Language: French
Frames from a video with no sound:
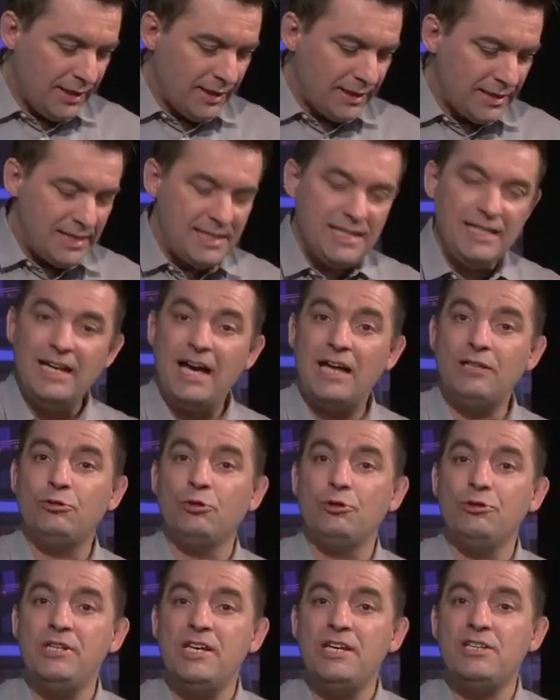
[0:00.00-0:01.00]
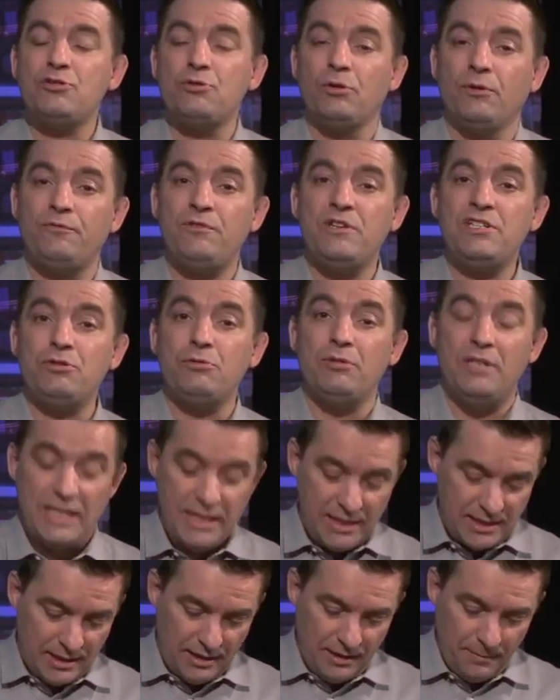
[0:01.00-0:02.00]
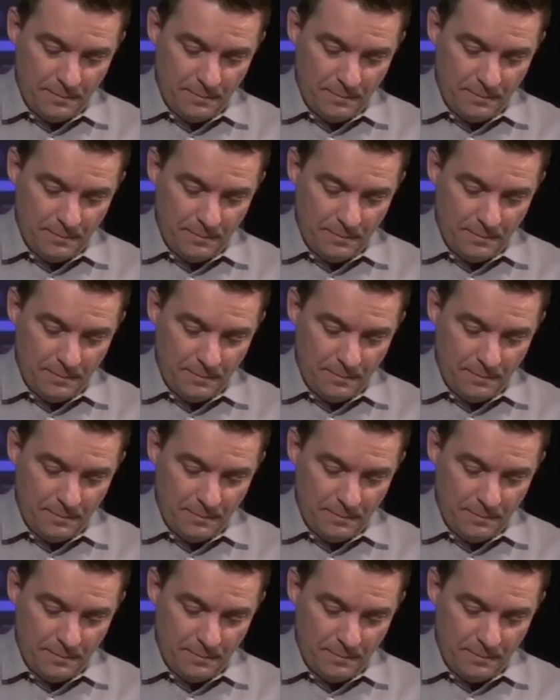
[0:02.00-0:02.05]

qu'il a donné son Fils unique,